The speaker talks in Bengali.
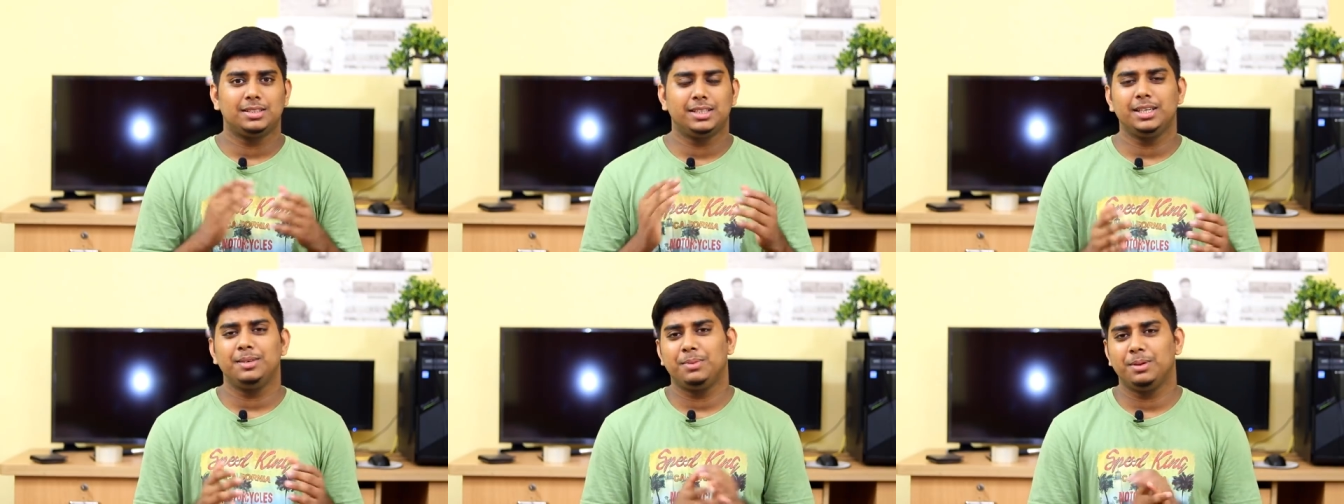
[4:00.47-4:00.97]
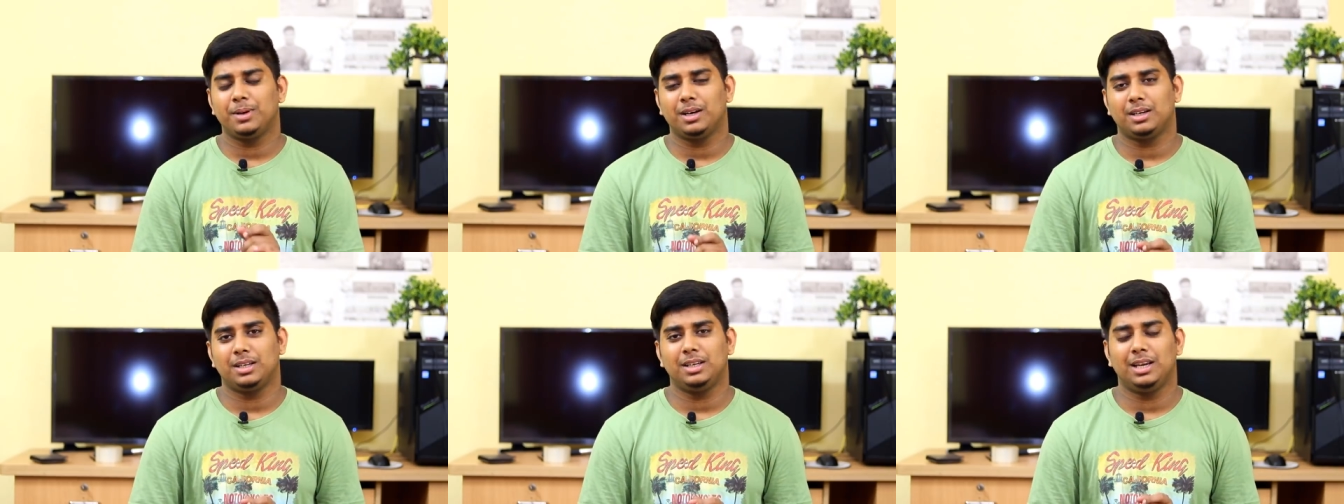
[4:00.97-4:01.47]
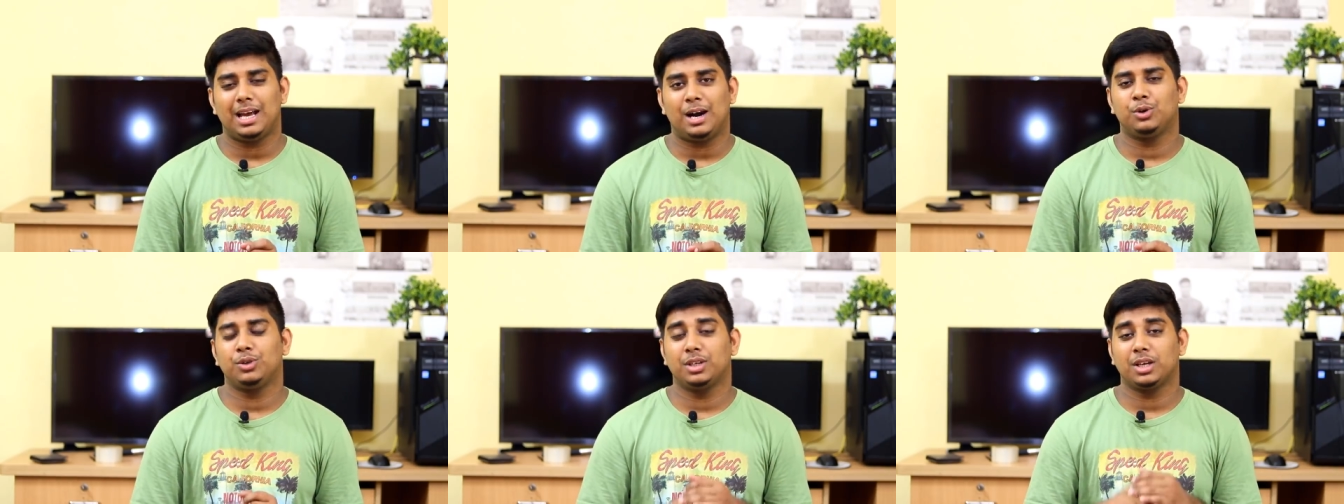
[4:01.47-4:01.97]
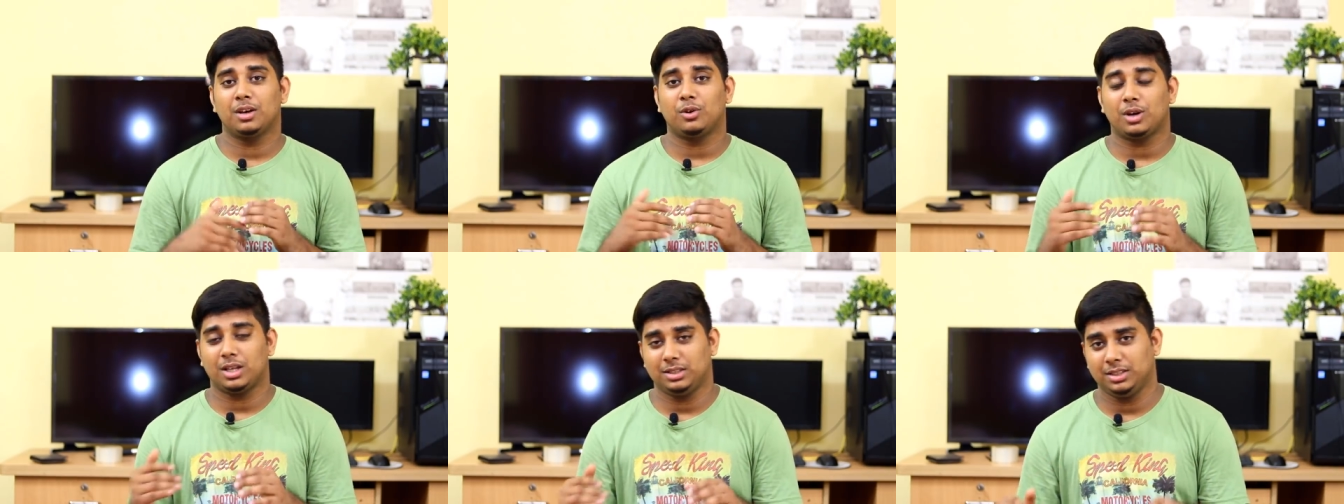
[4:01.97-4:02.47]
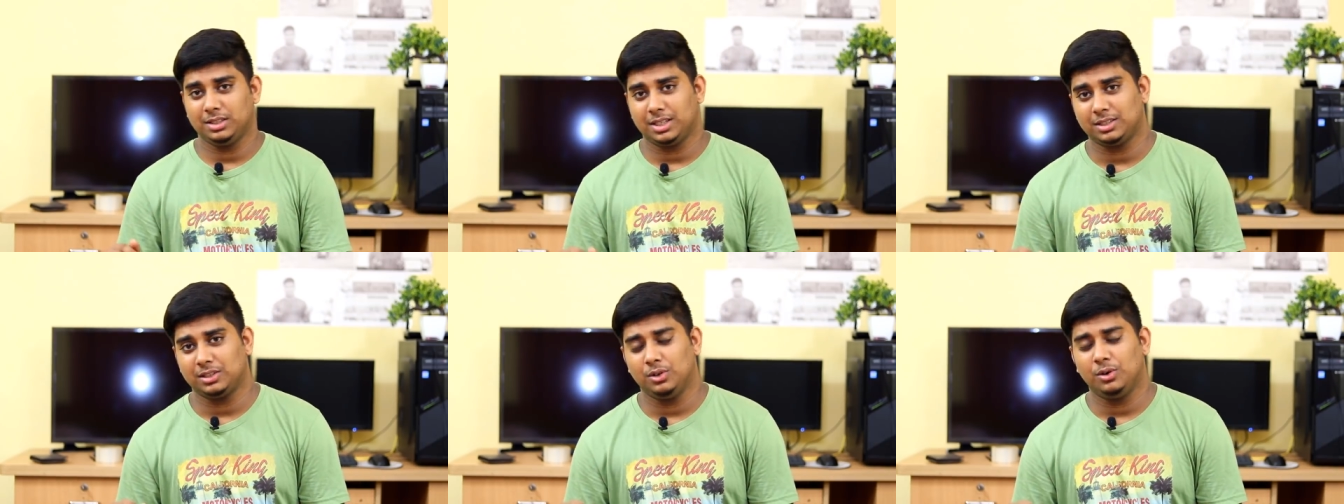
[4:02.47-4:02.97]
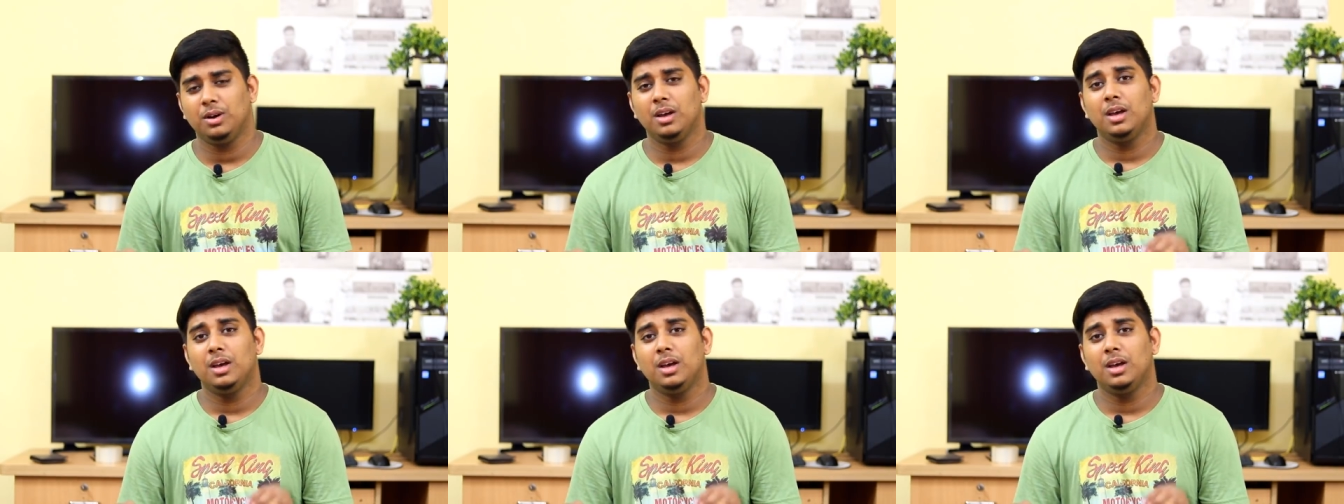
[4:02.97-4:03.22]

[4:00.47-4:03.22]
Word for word: যেই বিমানটাই লাহোর থেকে করাচিতে যাচ্ছিল